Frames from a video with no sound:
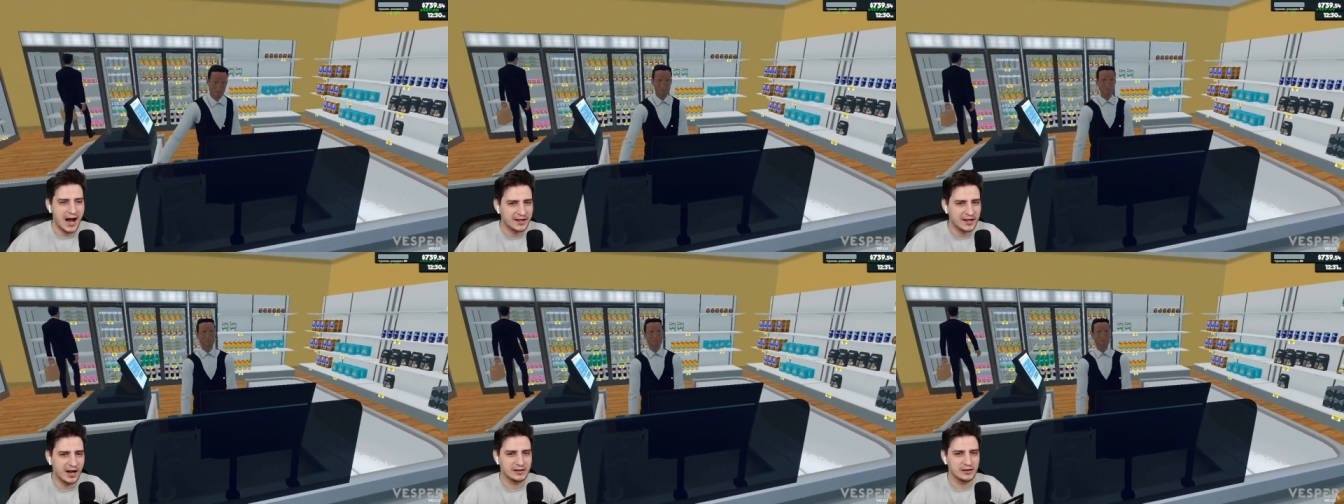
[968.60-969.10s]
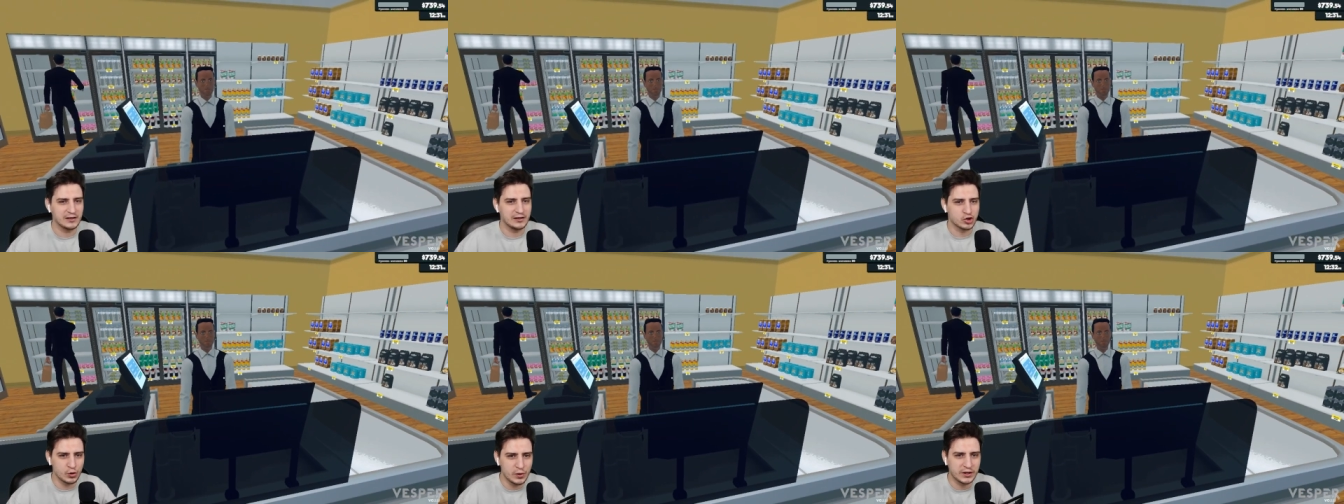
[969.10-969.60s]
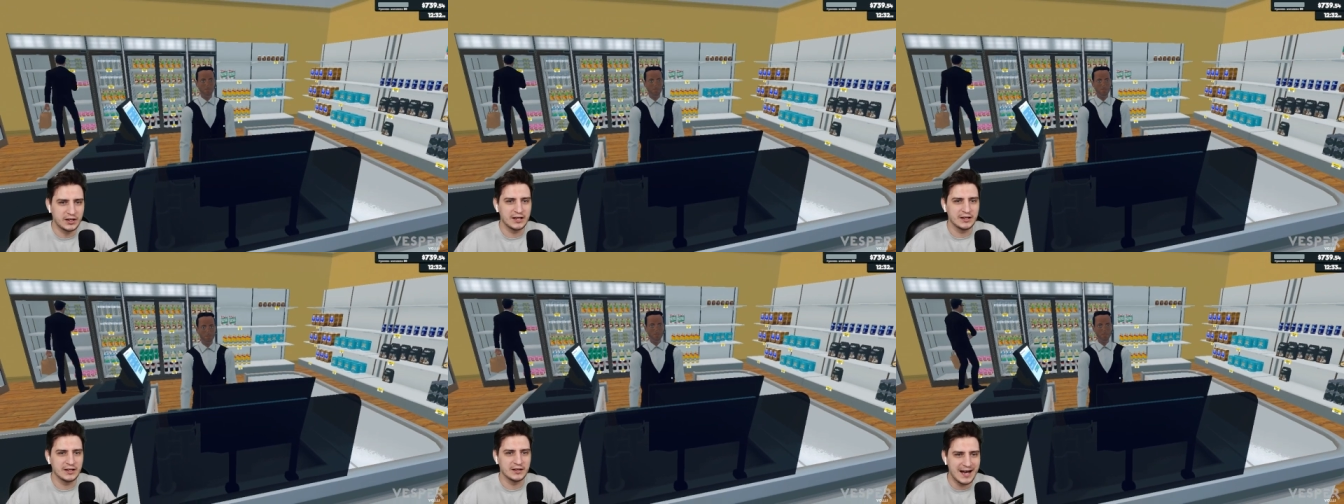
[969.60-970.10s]
я отличу
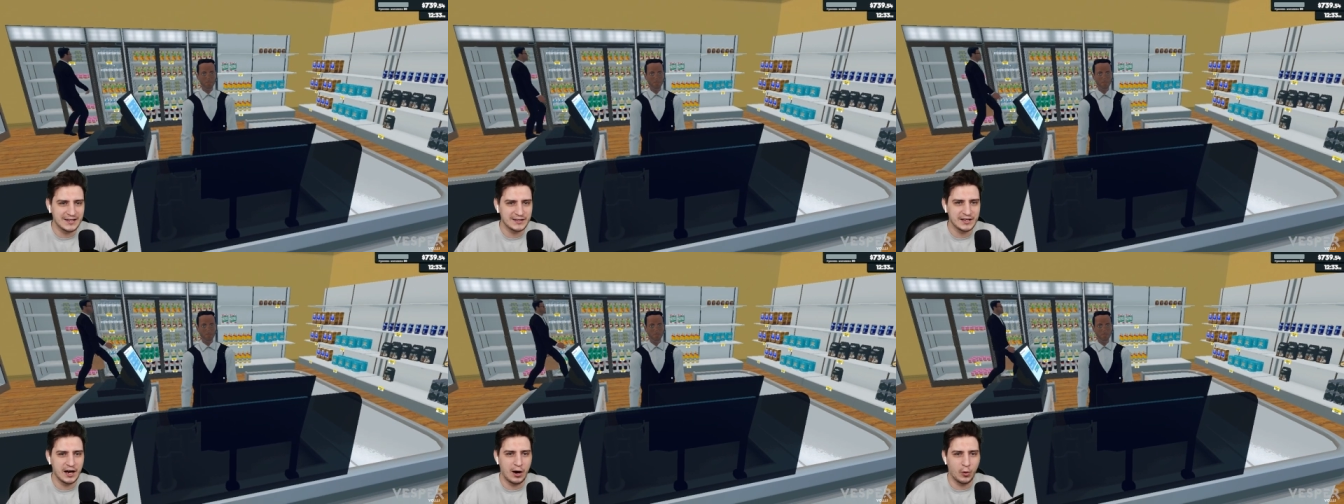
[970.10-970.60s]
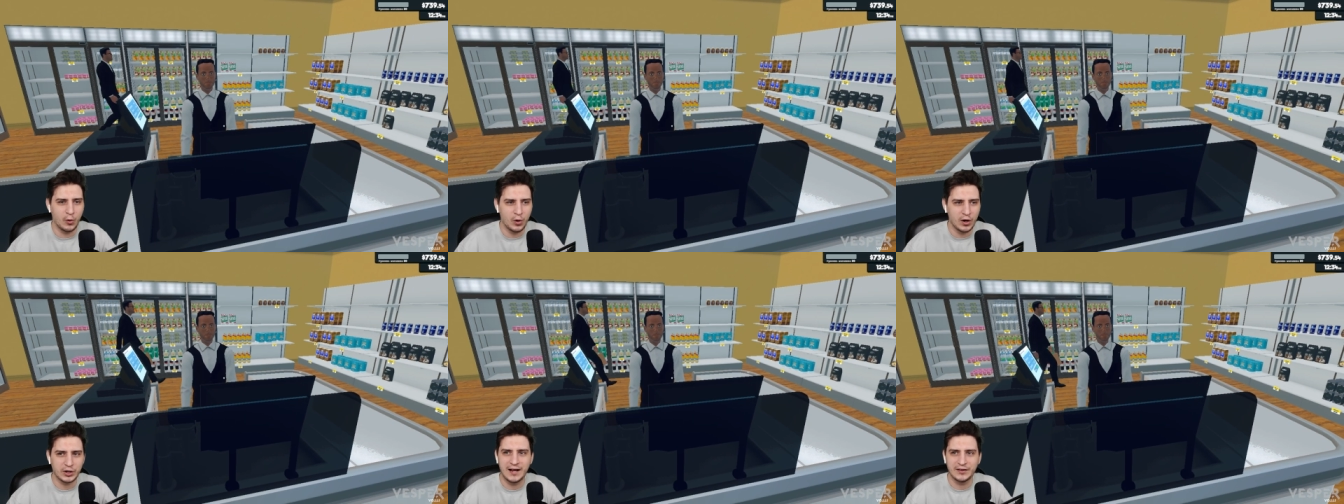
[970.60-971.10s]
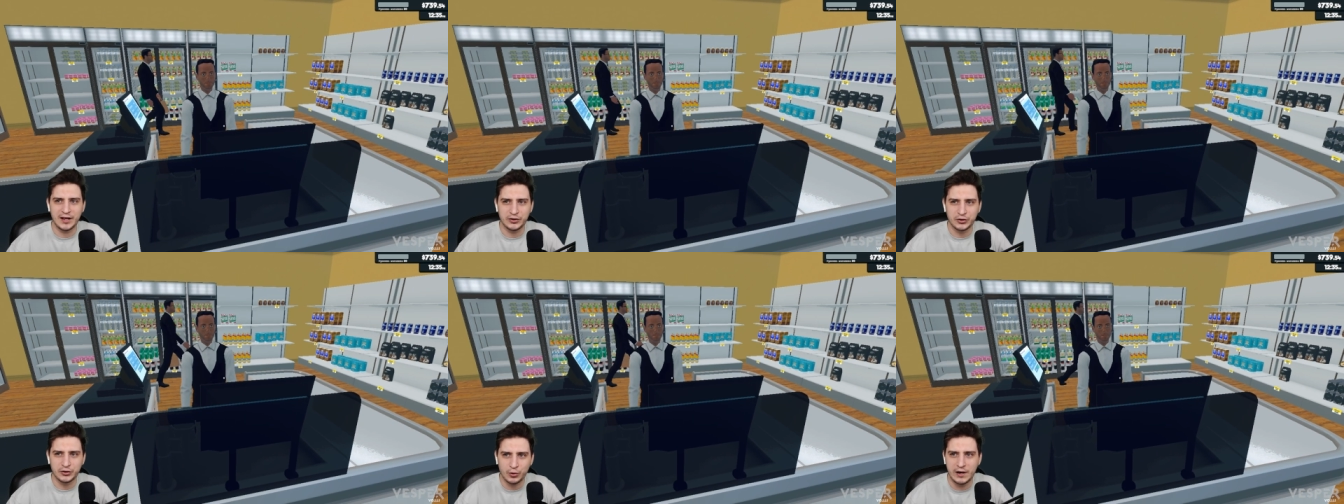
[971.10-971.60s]
Геннадия от
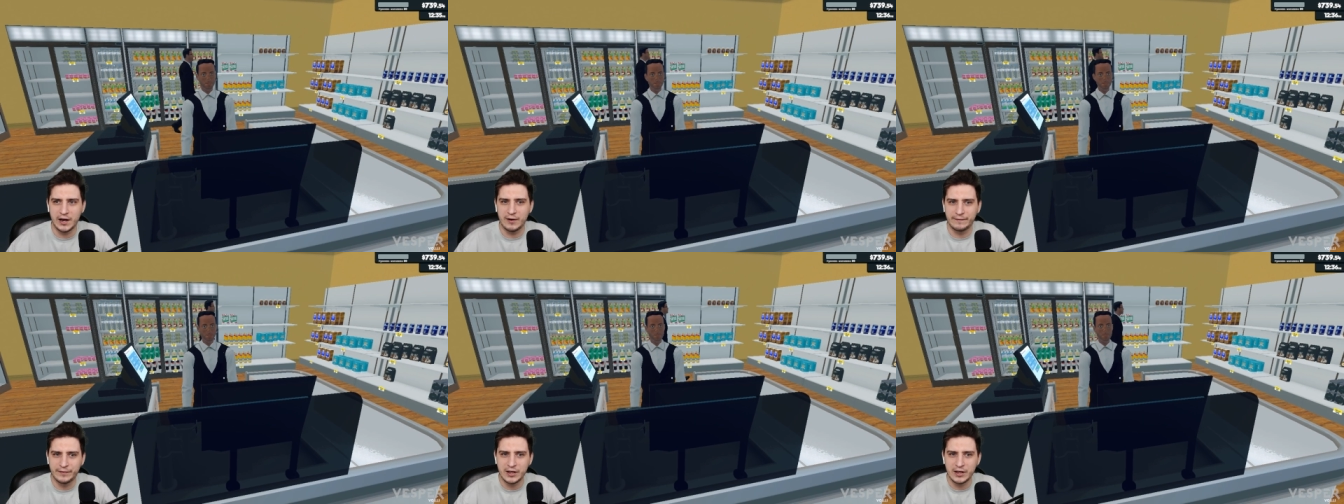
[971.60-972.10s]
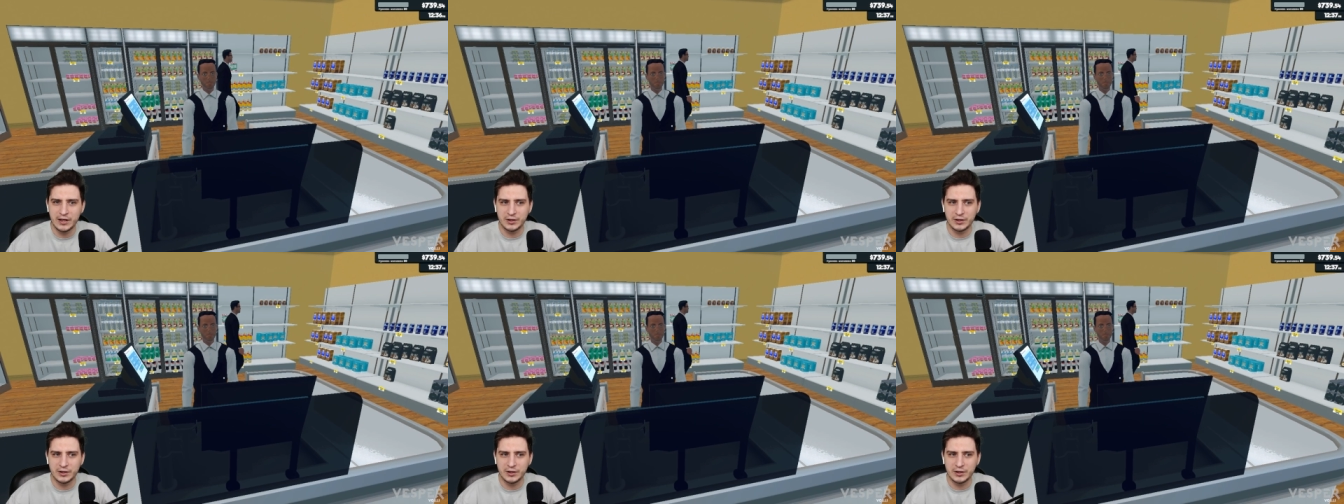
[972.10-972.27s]
Анатолия? Вы мне